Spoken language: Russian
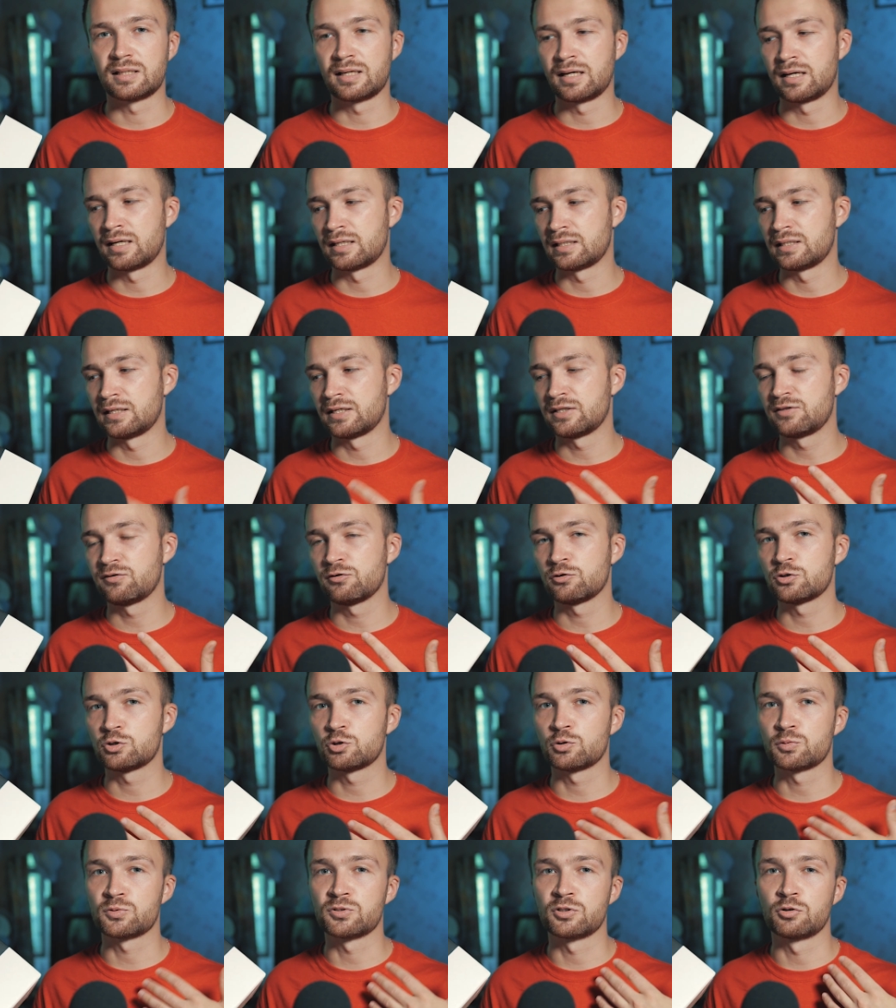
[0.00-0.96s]
А для этого,
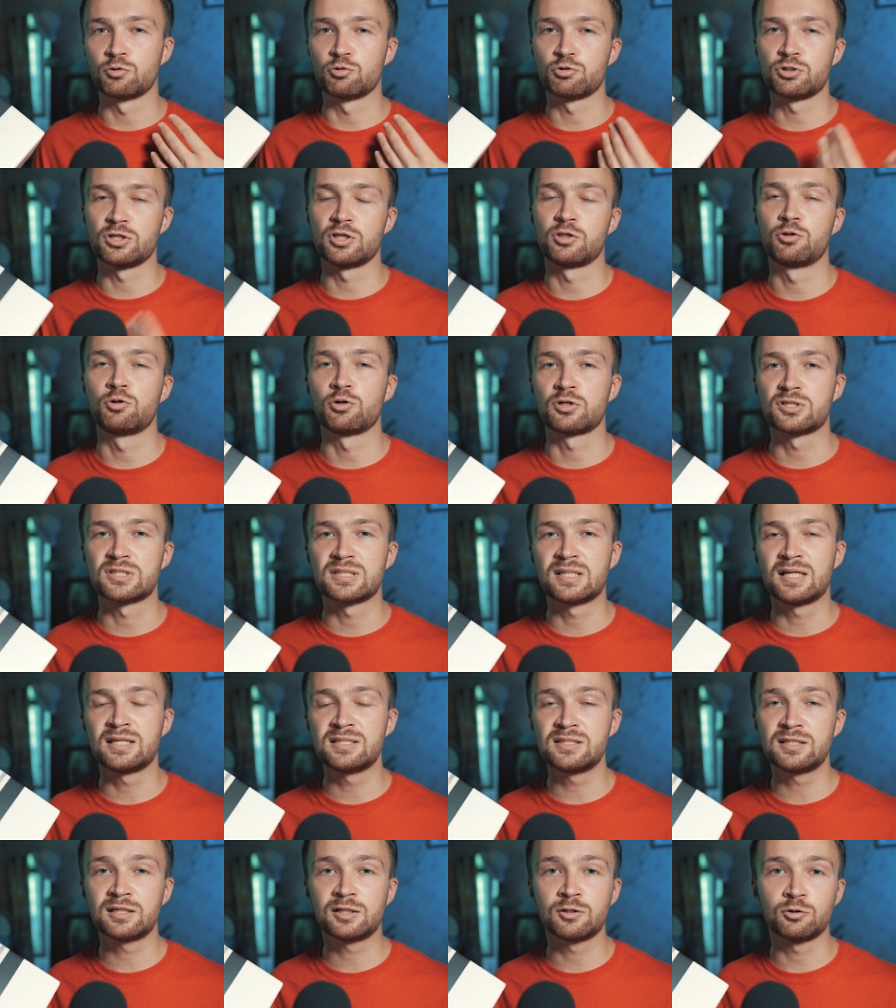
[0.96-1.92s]
собственно, нужна
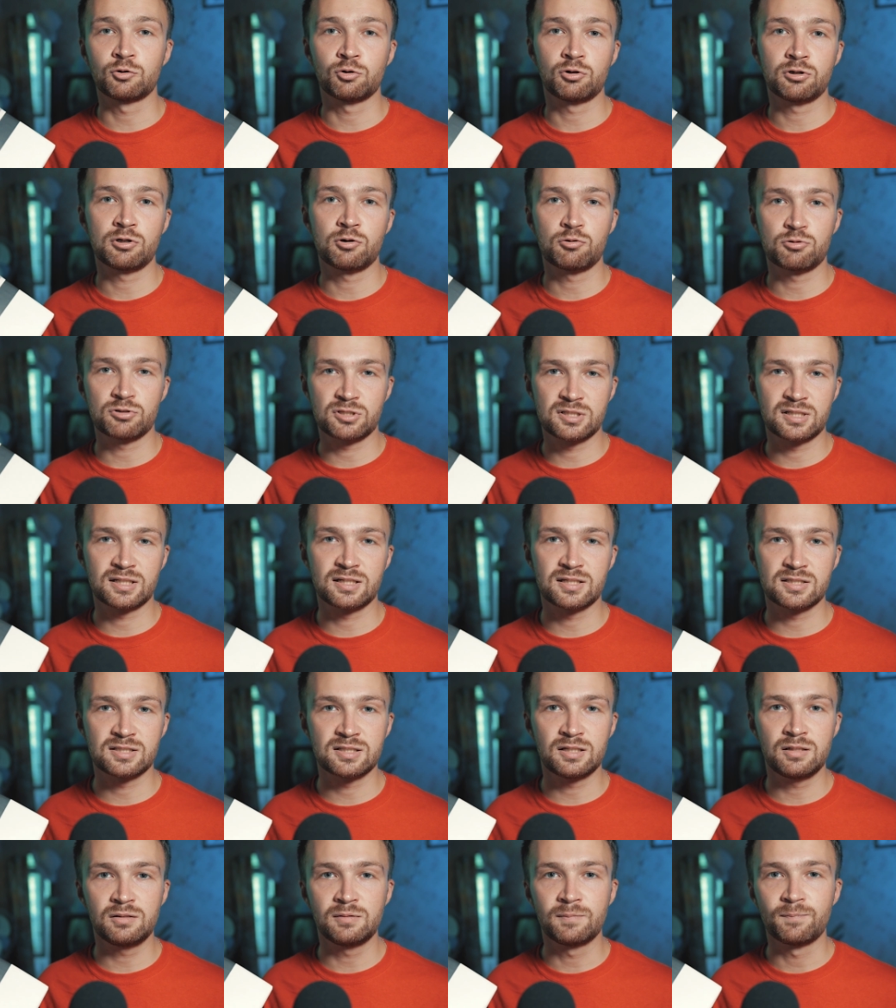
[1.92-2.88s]
док-станция, которую я уже
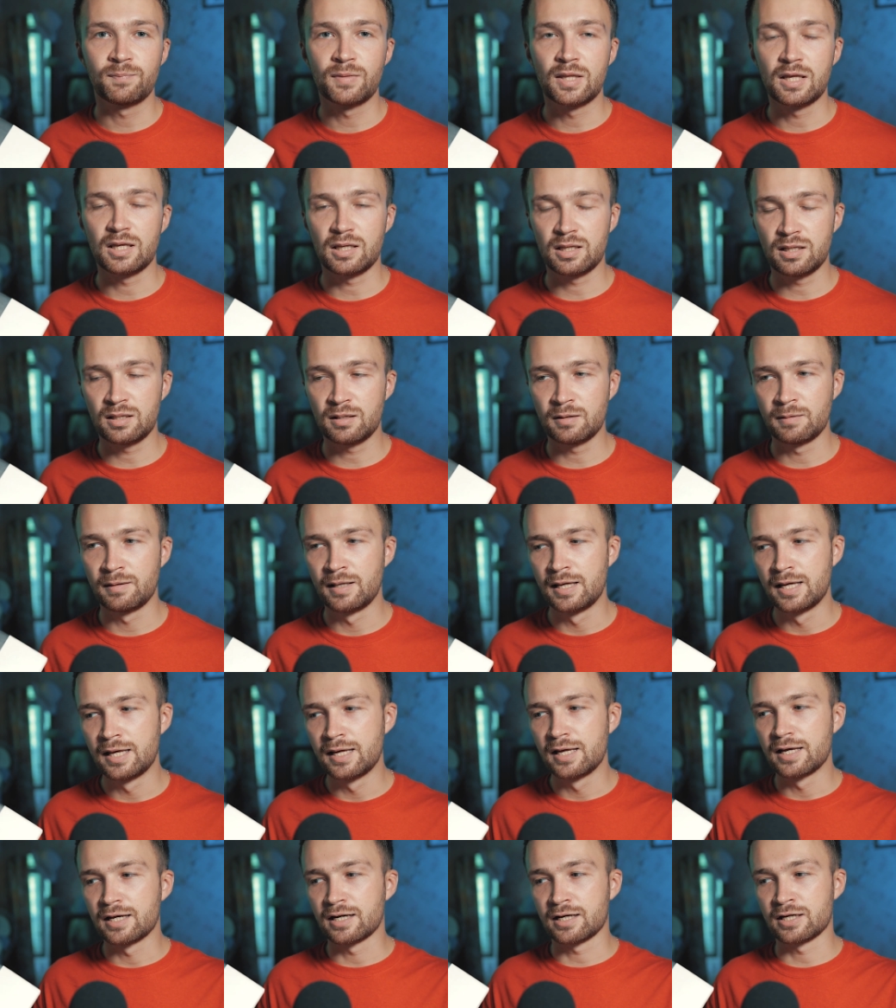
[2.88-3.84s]
заказал. И,
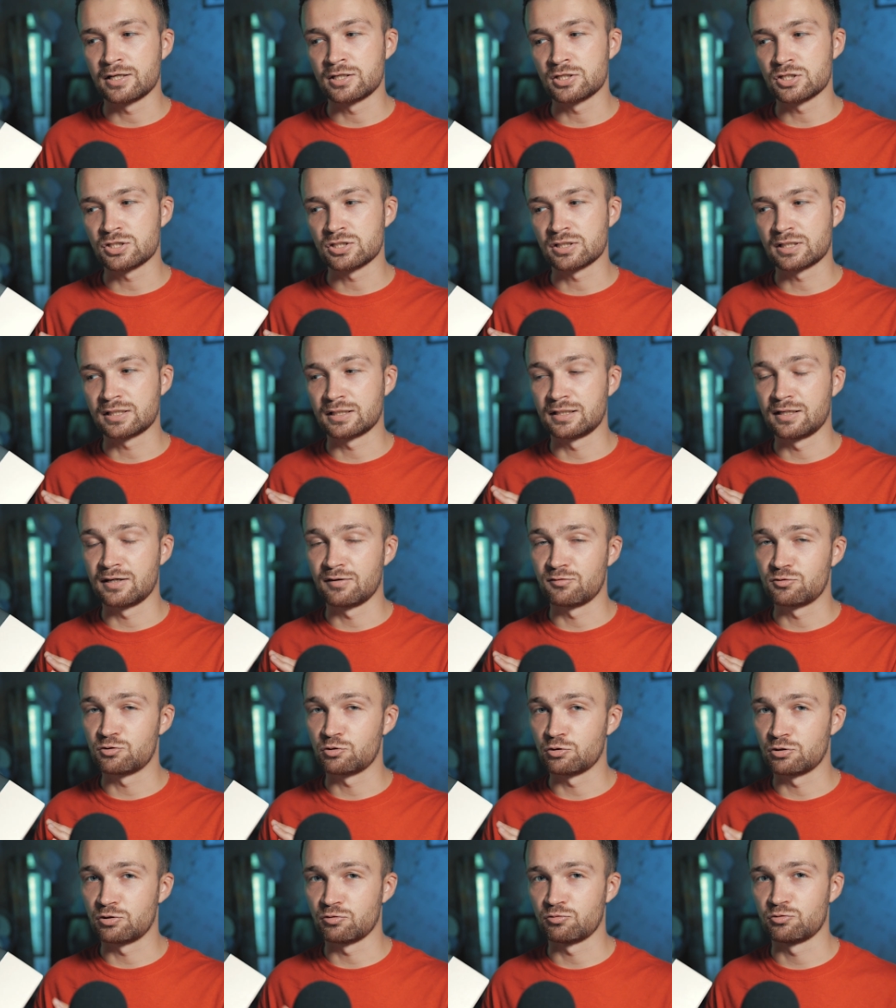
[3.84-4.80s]
конечно, когда я
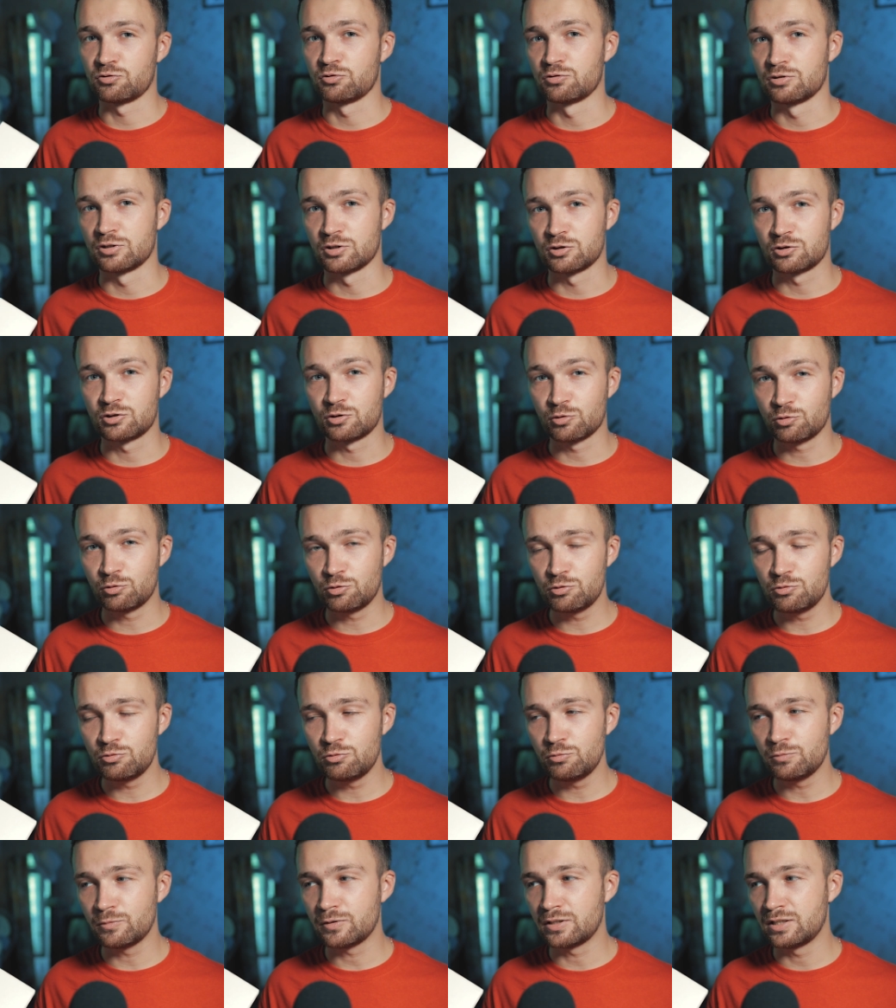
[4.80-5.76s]
все это все
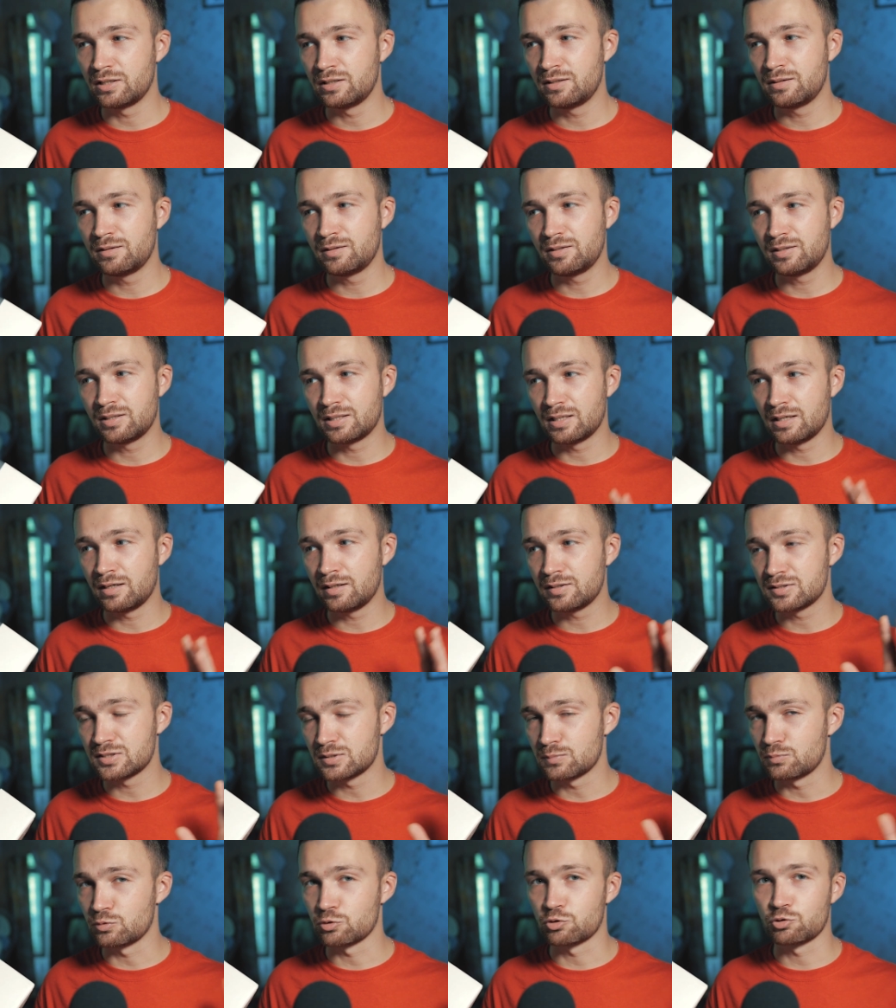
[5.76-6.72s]
настрою, и я
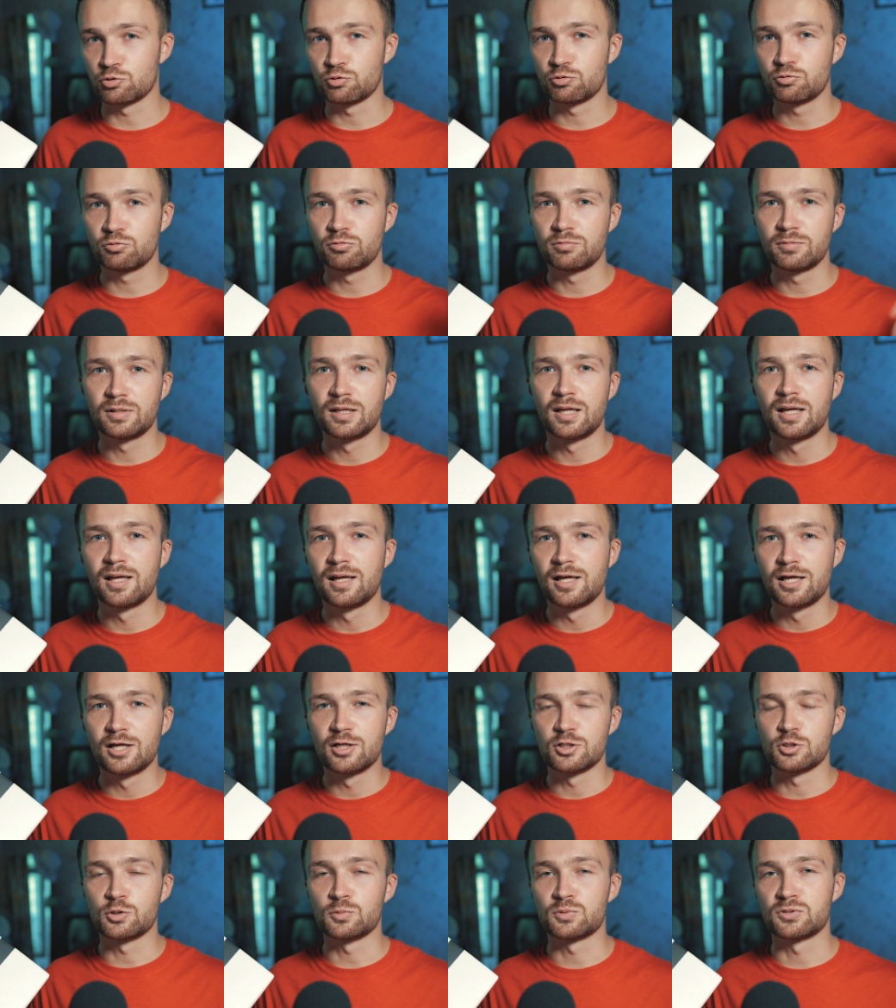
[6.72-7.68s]
запишу,
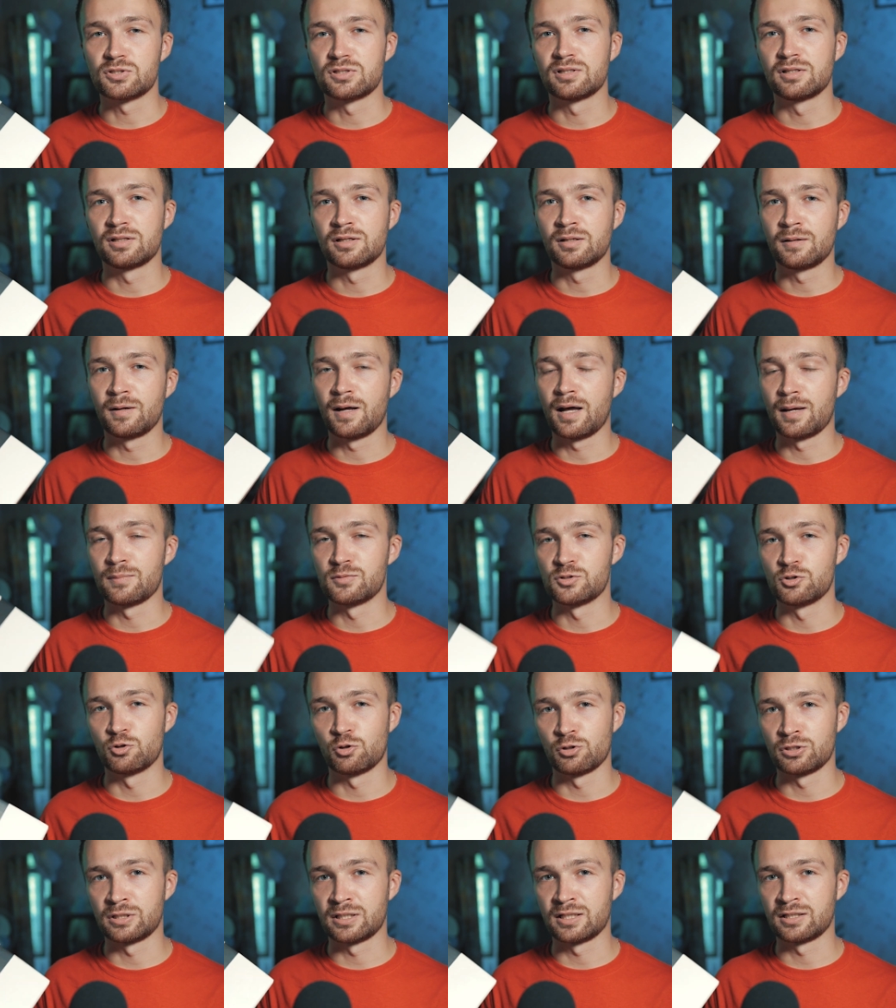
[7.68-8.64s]
собственно,
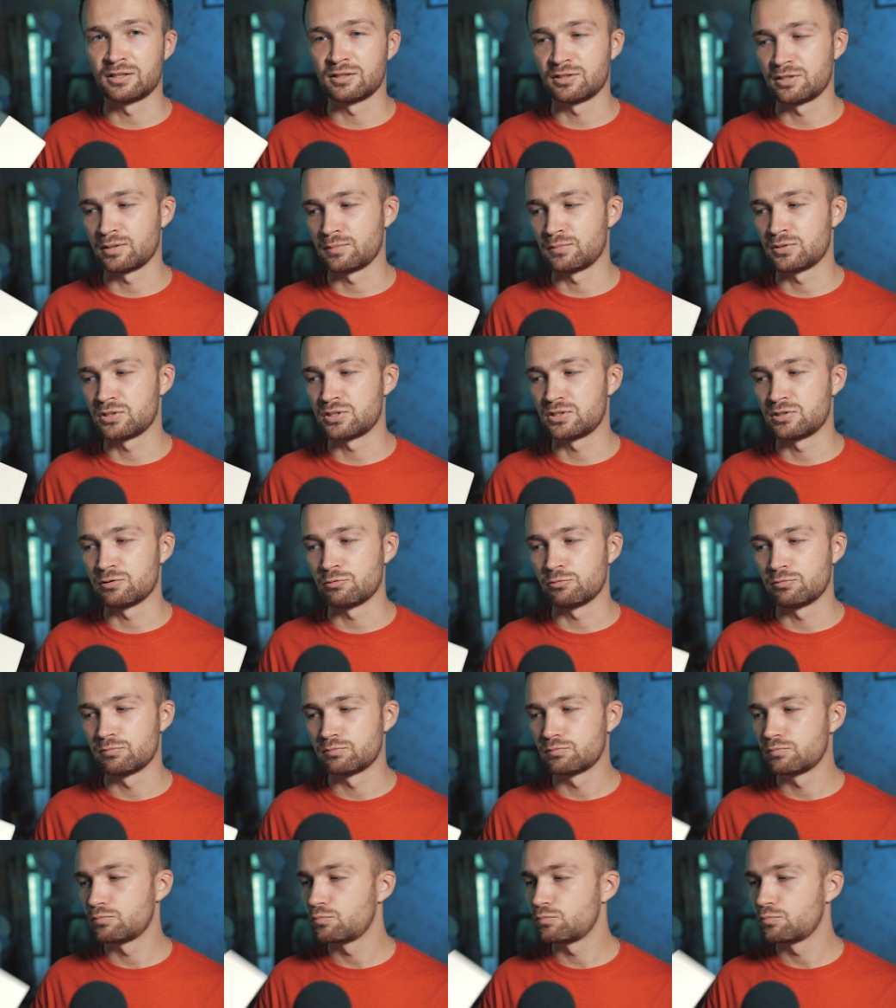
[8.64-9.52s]
обзор на этот объектив.